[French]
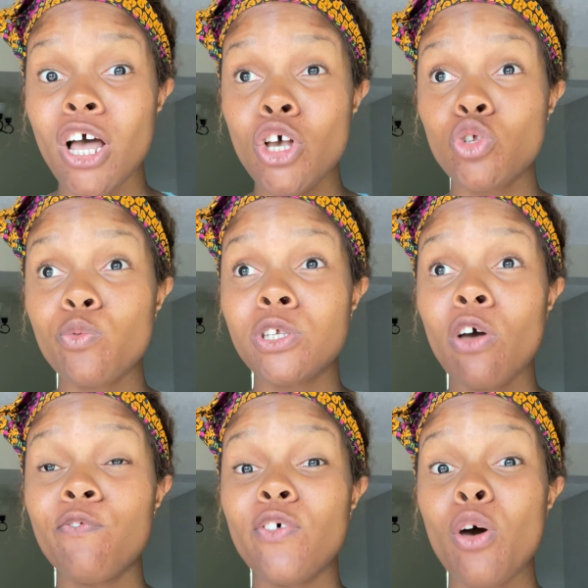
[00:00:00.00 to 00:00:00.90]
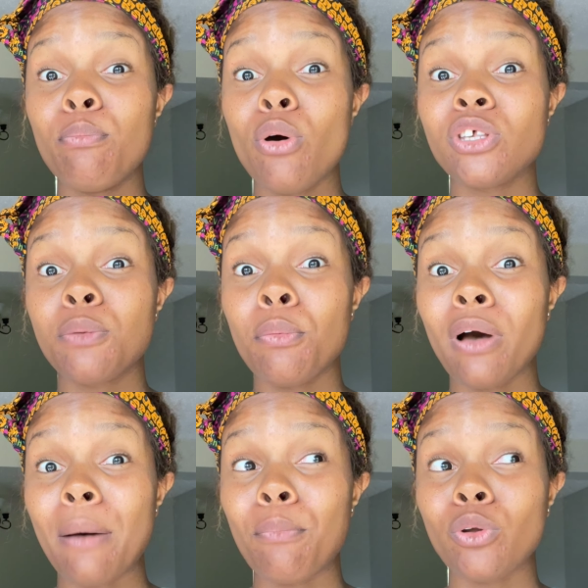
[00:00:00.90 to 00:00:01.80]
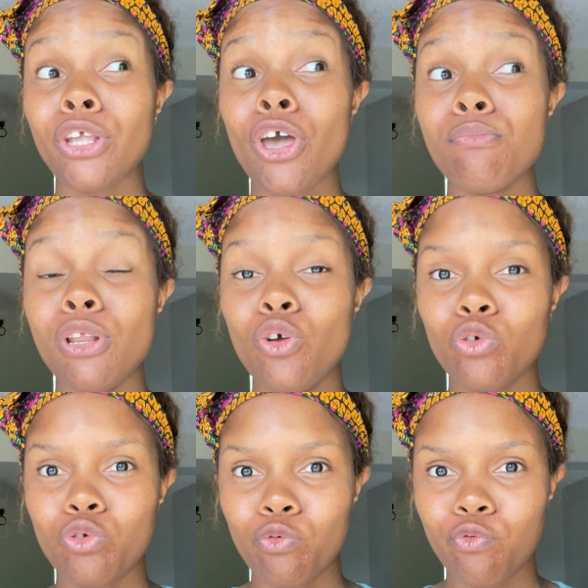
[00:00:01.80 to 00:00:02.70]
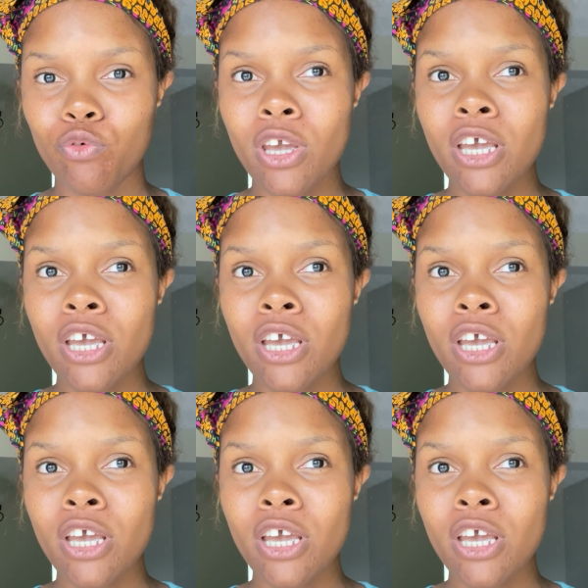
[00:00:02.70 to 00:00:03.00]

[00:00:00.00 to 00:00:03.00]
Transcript: Sauf si un fait un buzz qui peut me rapporter un million de vues.